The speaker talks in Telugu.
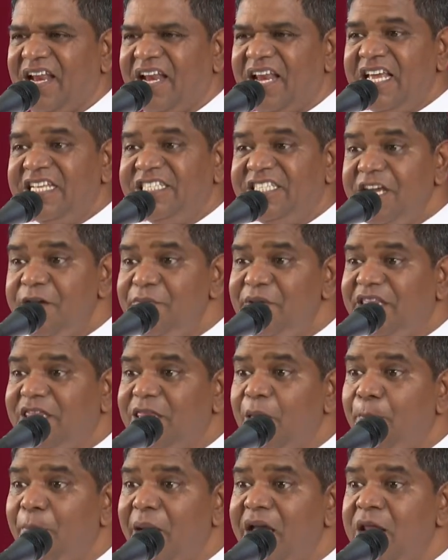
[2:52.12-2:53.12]
నీ జీవిత
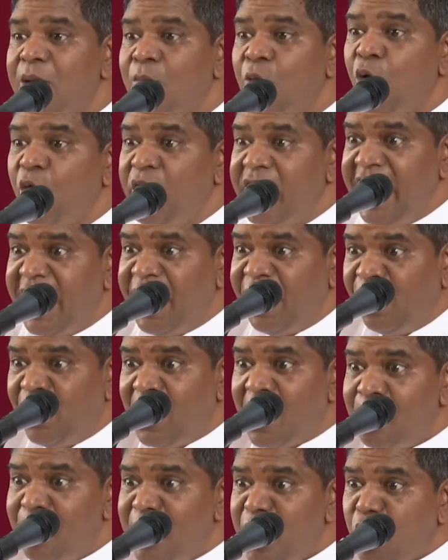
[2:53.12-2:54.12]
పయనంలో నిన్ను
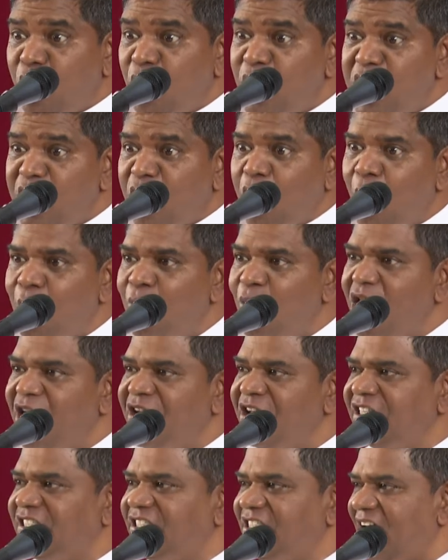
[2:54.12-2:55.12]
నమ్మి కొన్ని
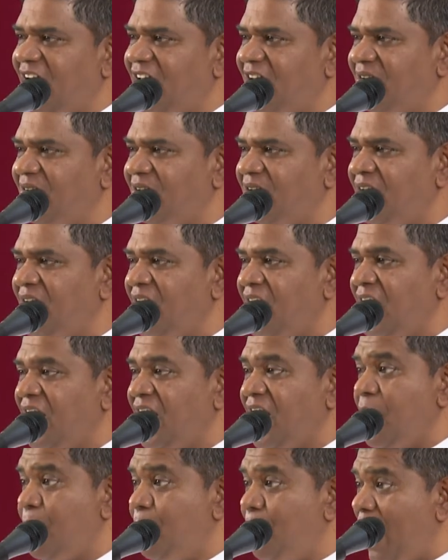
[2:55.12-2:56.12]
కొమ్ములను ఇచ్చారు
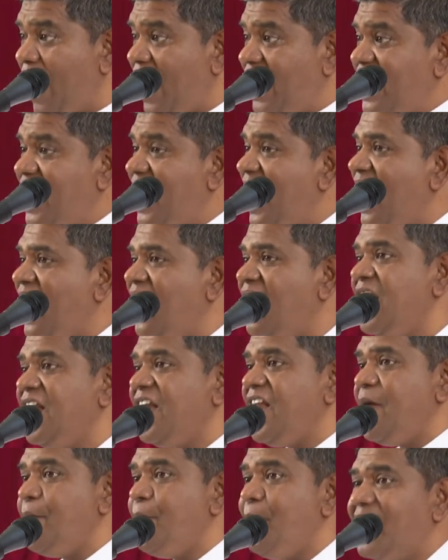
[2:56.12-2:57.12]
నీ భార్య
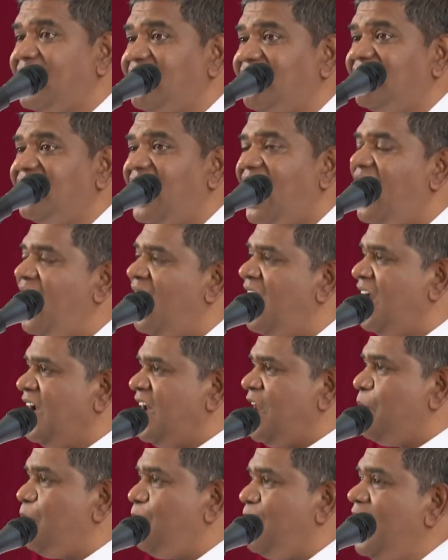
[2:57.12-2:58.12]
నీ భర్త
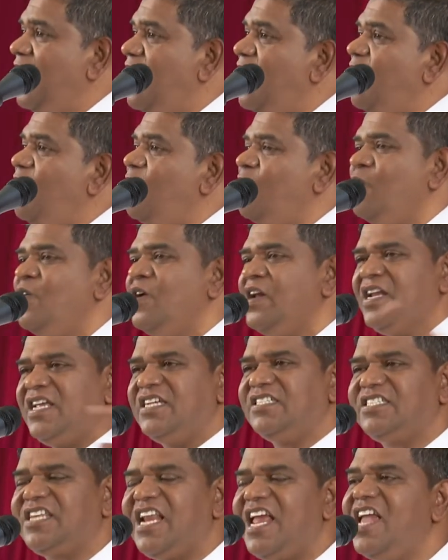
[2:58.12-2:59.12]
నీ పిల్లలు నీ
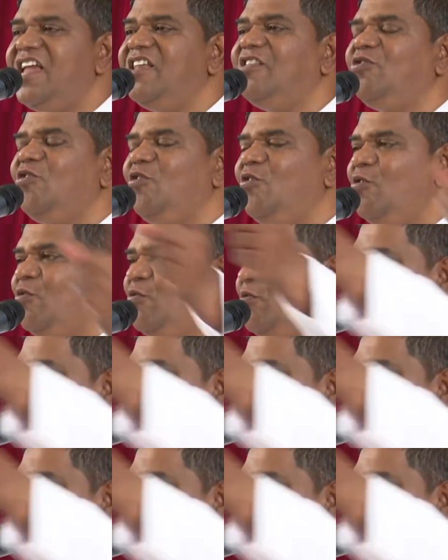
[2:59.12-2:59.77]
స్నేహితులు